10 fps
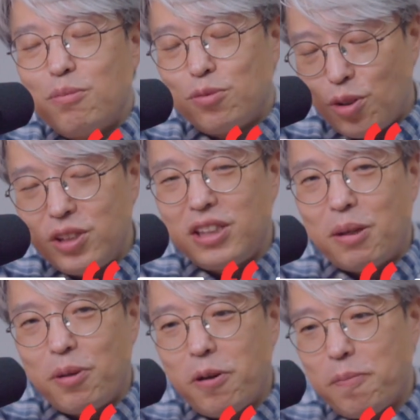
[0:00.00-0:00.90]

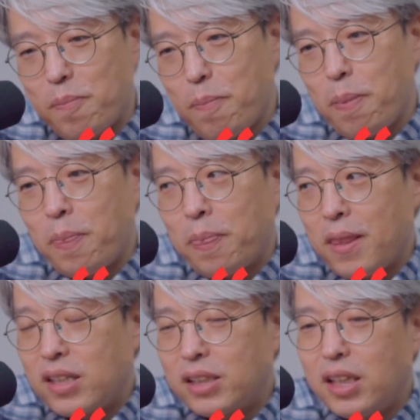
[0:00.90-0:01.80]
무엇이냐면 음,
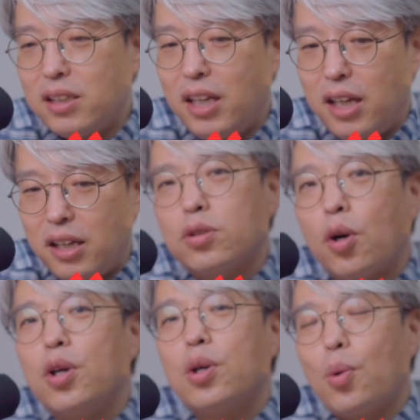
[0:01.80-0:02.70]
최근에
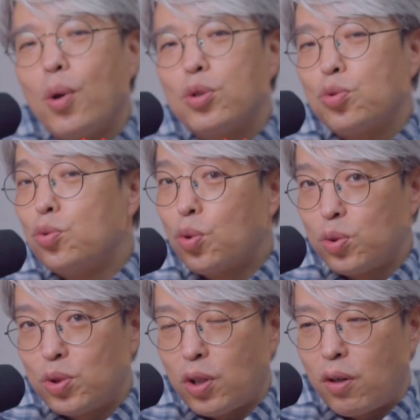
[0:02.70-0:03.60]
저희 교회
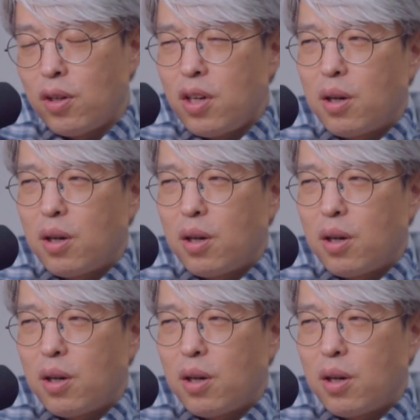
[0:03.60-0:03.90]
중고청